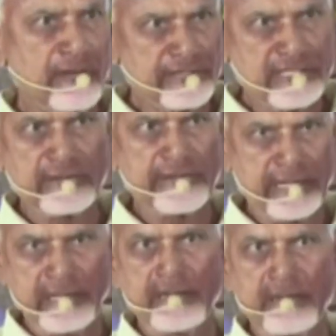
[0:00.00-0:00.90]
ఆ
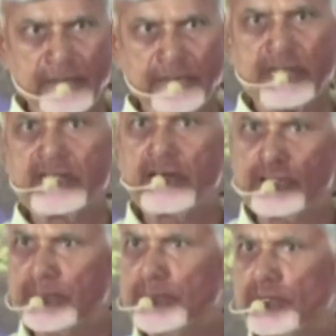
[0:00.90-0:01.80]
విషయమే
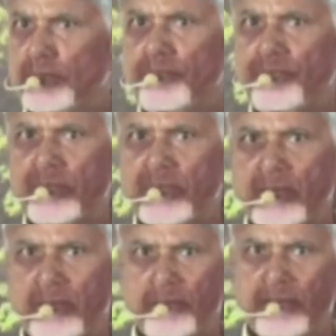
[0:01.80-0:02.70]
ప్రజలకు చెప్తూ
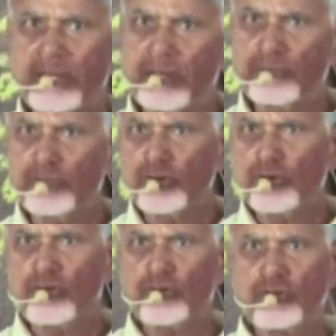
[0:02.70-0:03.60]
మీరందరూ
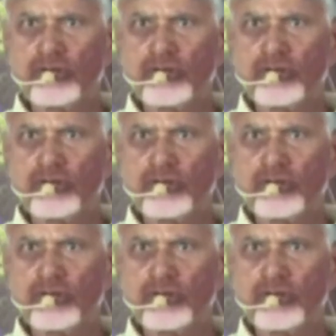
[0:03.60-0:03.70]
కూడా